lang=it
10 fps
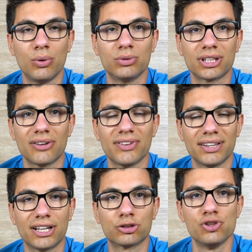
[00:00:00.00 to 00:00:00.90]
ultra viene
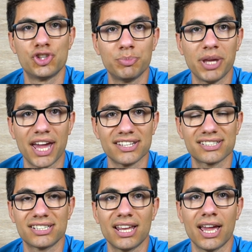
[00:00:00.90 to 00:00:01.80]
dato il
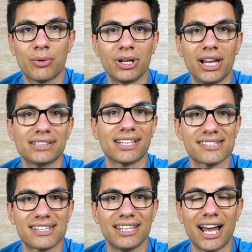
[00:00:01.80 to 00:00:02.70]
GPS e quella è la
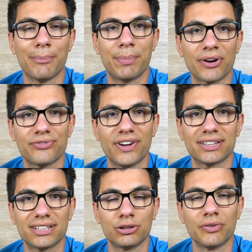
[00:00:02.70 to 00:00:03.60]
taschina
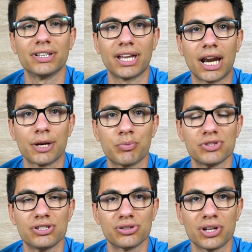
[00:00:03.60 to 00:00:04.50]
perfetta dove andare a
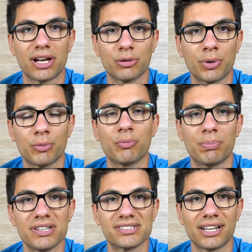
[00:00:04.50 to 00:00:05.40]
riposizionarlo, proprio
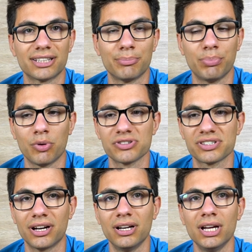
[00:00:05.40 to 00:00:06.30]
pensata
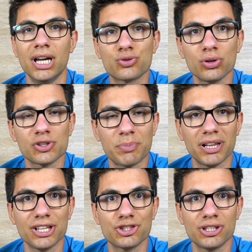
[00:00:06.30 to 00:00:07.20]
apposta. Sullo
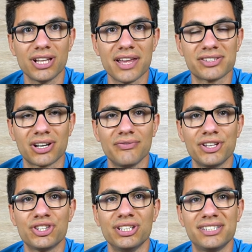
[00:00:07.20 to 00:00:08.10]
spallaccio di destra
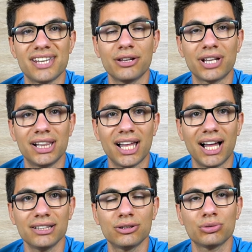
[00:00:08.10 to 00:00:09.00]
invece iniziando
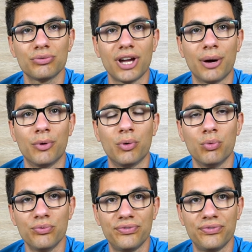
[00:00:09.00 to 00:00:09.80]
dall'alto troviamo un